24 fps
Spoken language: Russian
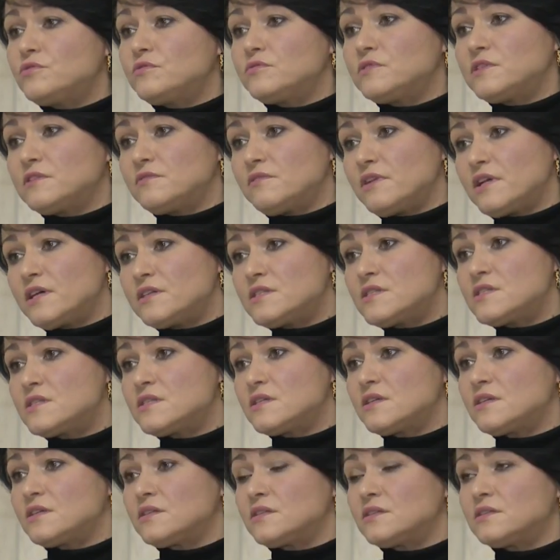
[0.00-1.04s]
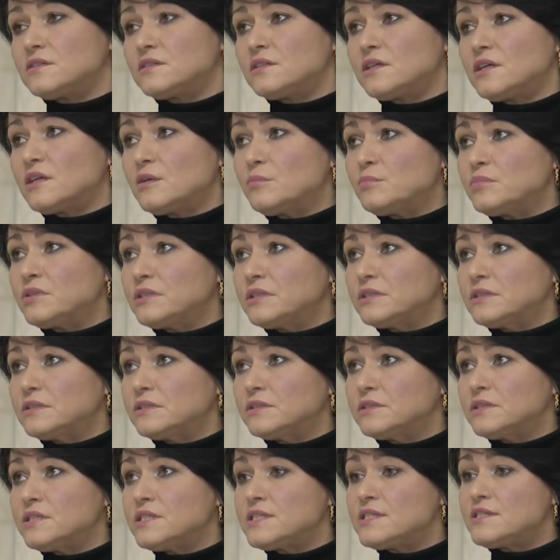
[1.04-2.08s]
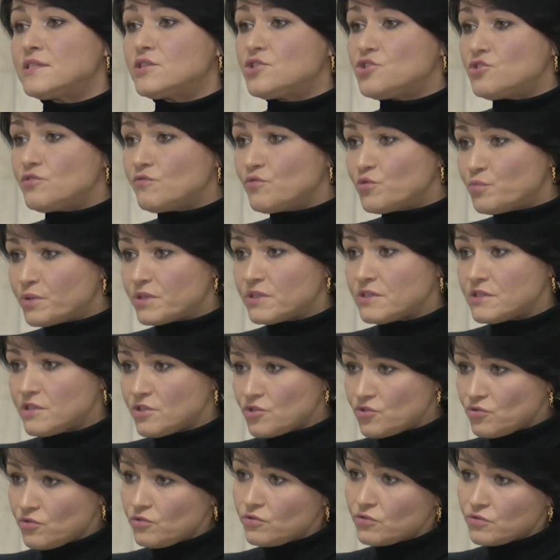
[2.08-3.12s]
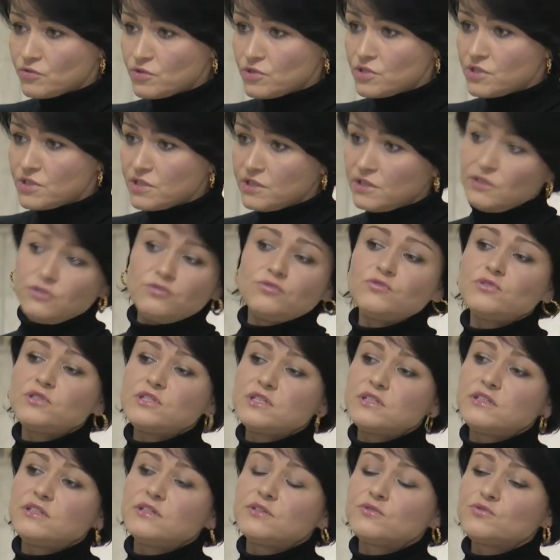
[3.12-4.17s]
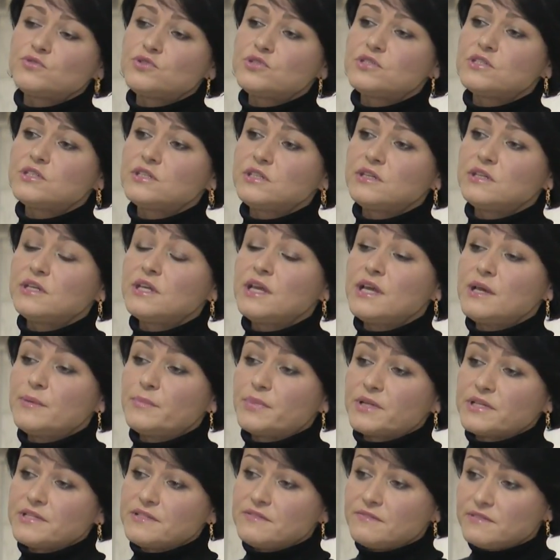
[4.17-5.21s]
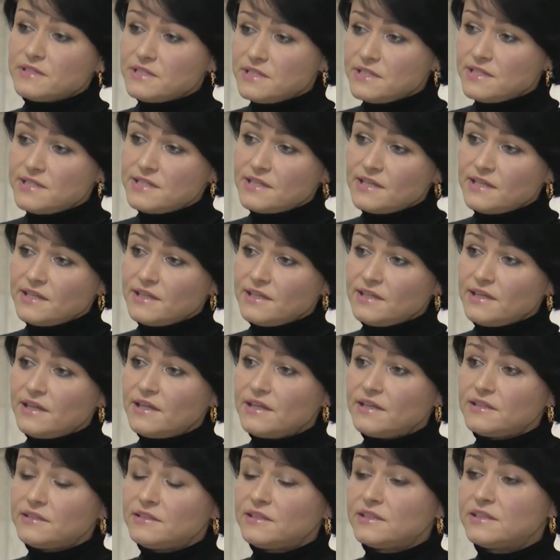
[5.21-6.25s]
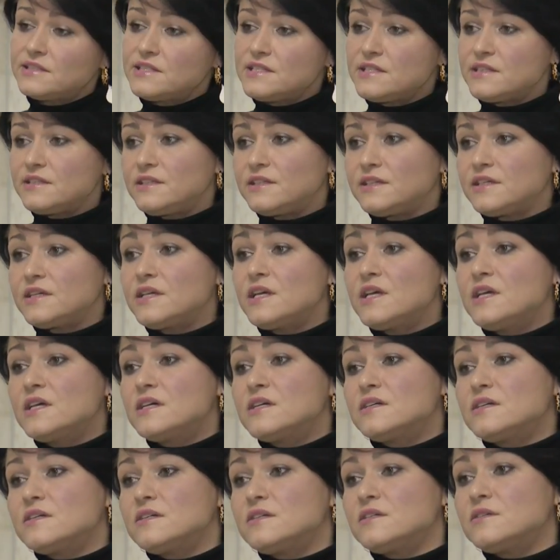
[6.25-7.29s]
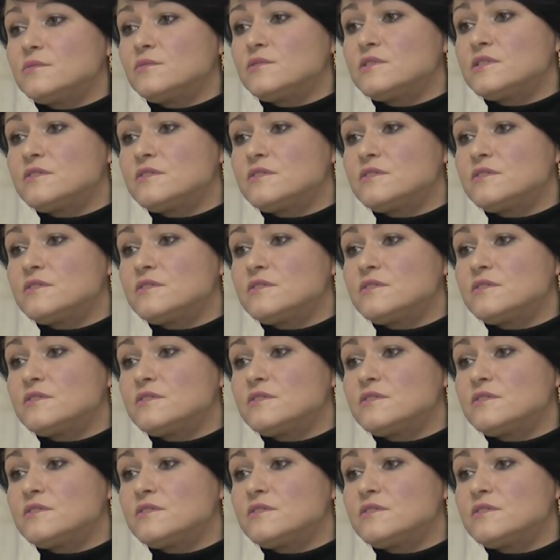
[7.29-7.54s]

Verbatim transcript: будут выявляться как бы из-за чего произошел рост цены, то есть это рост цены производителя или это где-то э,